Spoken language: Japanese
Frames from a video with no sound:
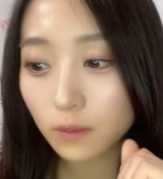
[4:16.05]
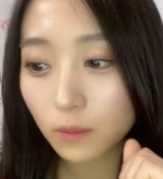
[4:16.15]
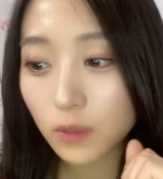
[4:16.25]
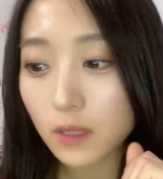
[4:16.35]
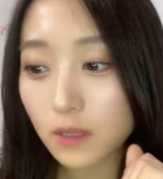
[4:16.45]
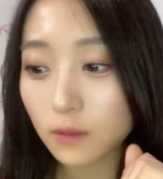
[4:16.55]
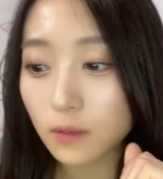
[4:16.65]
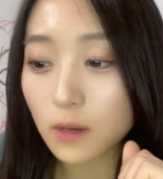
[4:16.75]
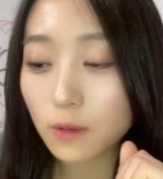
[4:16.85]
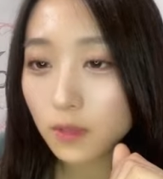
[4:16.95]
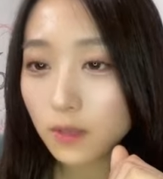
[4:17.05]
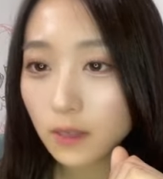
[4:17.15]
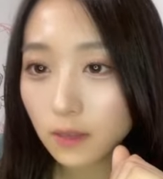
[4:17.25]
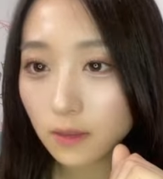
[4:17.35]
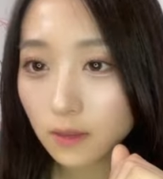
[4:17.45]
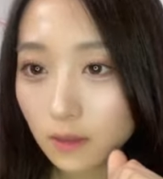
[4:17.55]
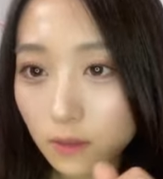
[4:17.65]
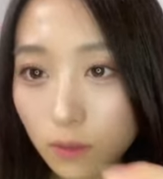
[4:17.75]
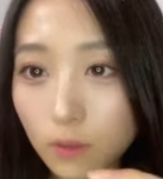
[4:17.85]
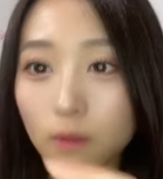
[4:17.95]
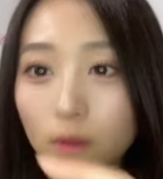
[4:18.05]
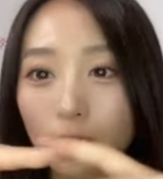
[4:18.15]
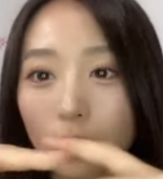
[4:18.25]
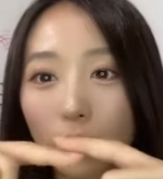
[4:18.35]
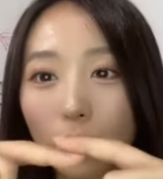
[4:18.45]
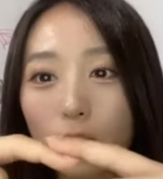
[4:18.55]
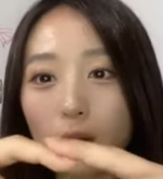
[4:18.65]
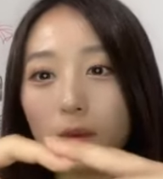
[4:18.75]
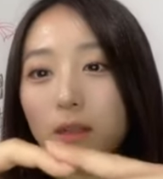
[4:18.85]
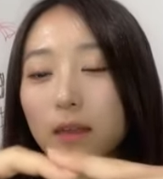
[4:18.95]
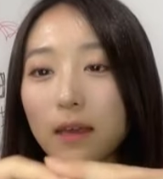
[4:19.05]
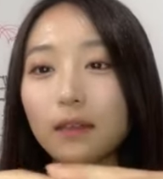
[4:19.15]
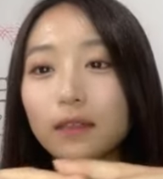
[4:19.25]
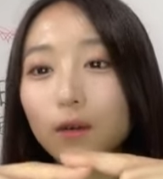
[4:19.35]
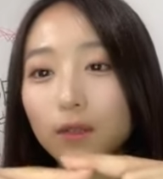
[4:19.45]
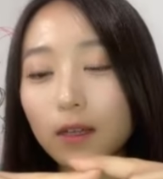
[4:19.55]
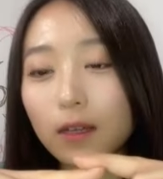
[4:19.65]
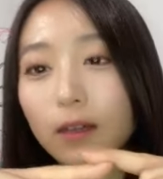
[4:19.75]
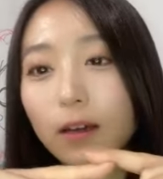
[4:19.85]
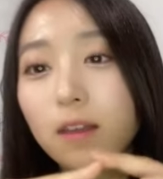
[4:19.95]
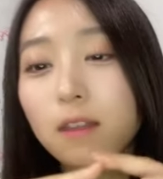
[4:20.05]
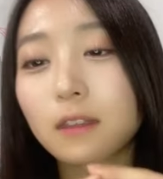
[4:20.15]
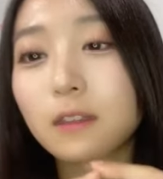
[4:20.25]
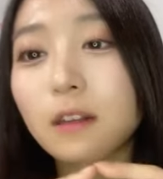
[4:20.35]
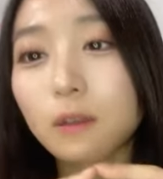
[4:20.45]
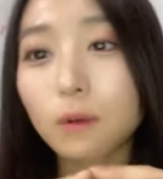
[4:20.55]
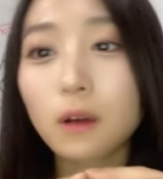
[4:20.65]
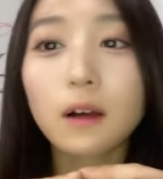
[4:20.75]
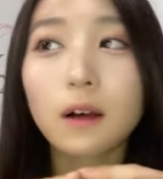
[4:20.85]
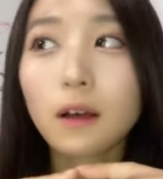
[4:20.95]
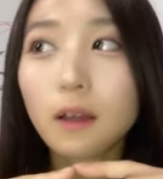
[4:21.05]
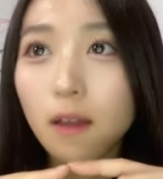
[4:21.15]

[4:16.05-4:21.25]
もしその格下の狼に餌を先にあげちゃったりとか